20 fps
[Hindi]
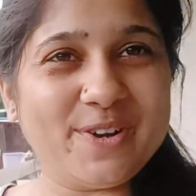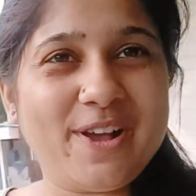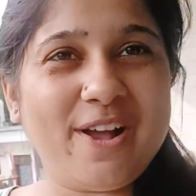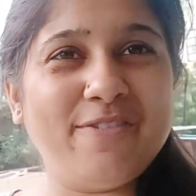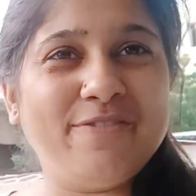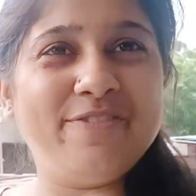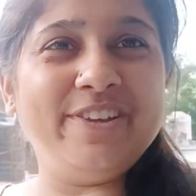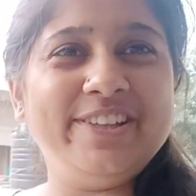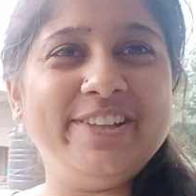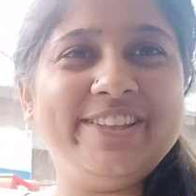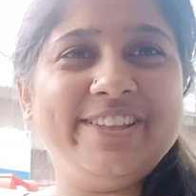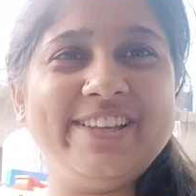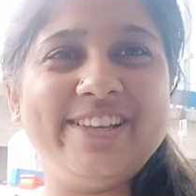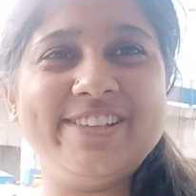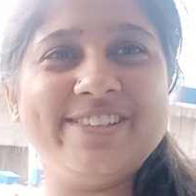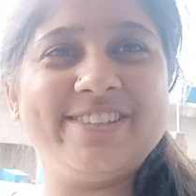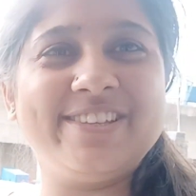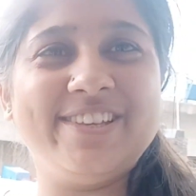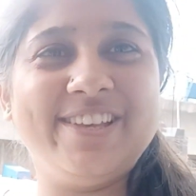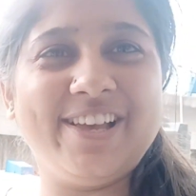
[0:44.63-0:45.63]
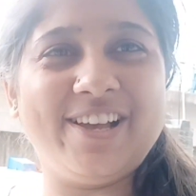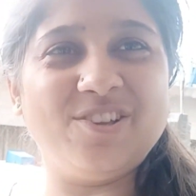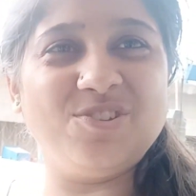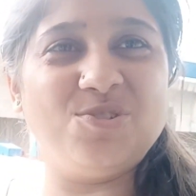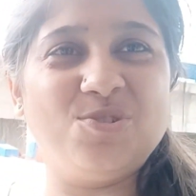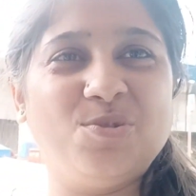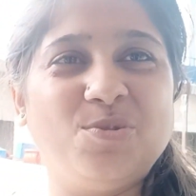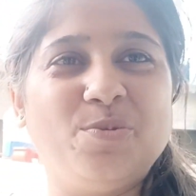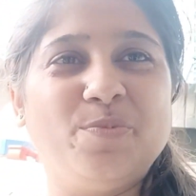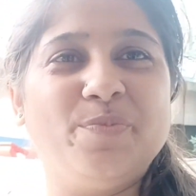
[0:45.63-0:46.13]
काफ़ी तेज़ की आज
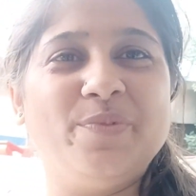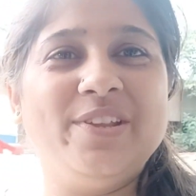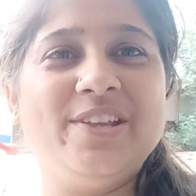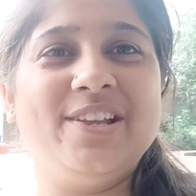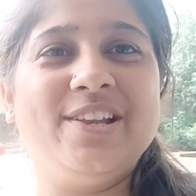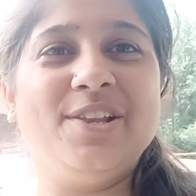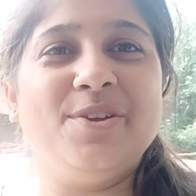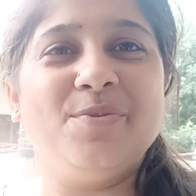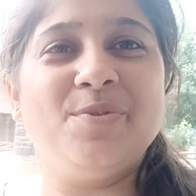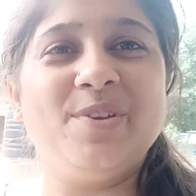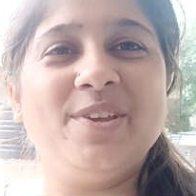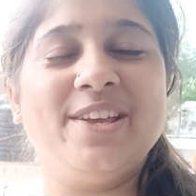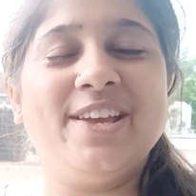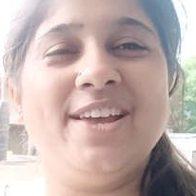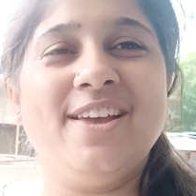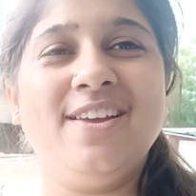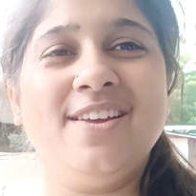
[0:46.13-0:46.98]
धूप निकली हुई है